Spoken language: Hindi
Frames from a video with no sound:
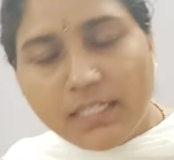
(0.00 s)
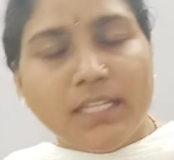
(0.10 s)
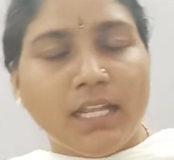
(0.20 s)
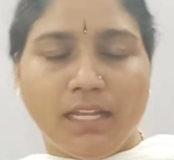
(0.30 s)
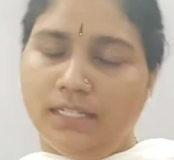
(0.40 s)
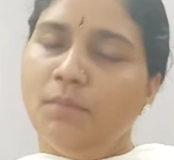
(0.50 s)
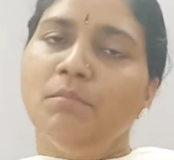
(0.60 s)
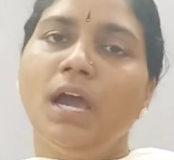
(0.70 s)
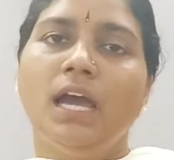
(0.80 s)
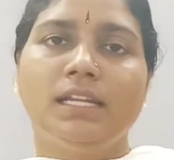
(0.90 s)

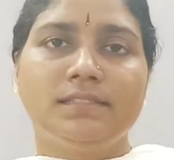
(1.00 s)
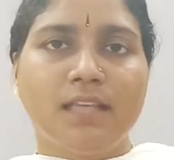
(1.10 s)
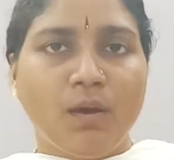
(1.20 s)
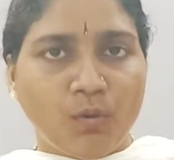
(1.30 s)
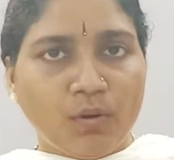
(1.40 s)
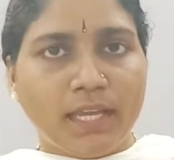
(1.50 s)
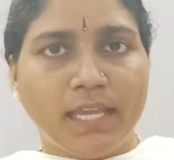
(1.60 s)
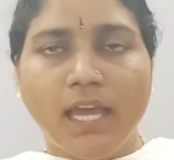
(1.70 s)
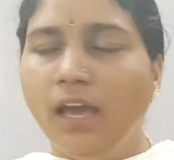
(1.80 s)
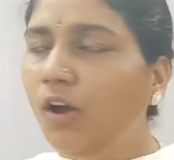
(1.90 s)
लंबा अरसा हो
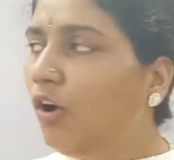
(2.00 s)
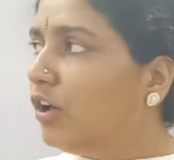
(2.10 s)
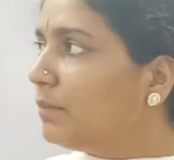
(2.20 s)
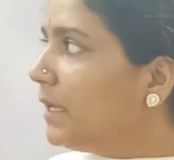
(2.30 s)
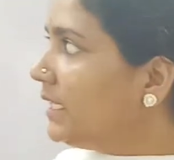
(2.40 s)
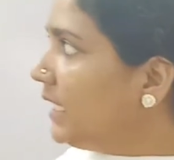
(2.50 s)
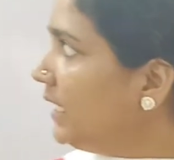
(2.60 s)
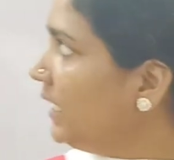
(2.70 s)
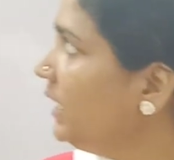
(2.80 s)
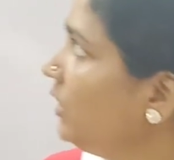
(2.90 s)
गया और मैं ये
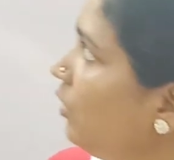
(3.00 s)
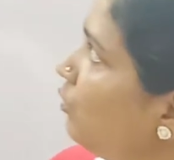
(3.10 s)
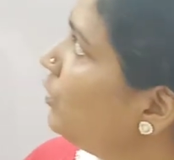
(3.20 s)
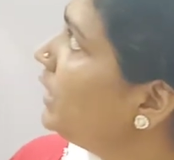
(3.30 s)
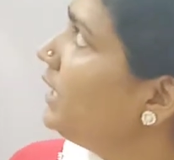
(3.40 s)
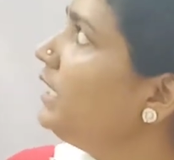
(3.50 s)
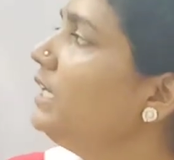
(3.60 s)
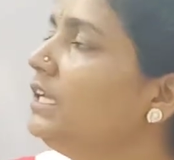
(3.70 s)
नहीं कहूँगी